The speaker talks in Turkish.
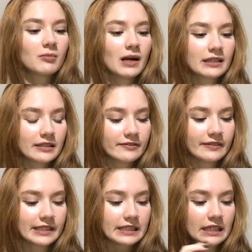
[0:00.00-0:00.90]
Kabak
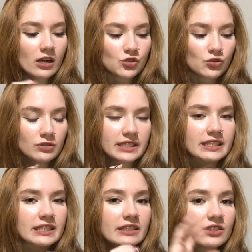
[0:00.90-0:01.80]
lifleri daha çok
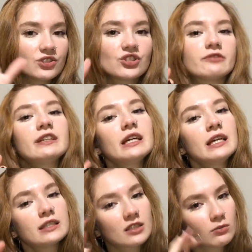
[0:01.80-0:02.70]
ıslanınca ve
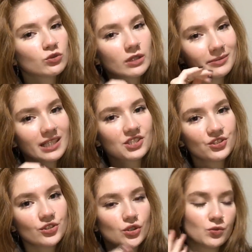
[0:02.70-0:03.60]
sabunla
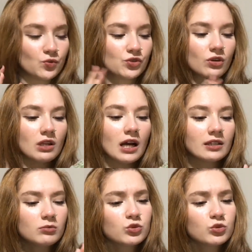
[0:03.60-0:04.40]
birleşince yumuşuyorlardı.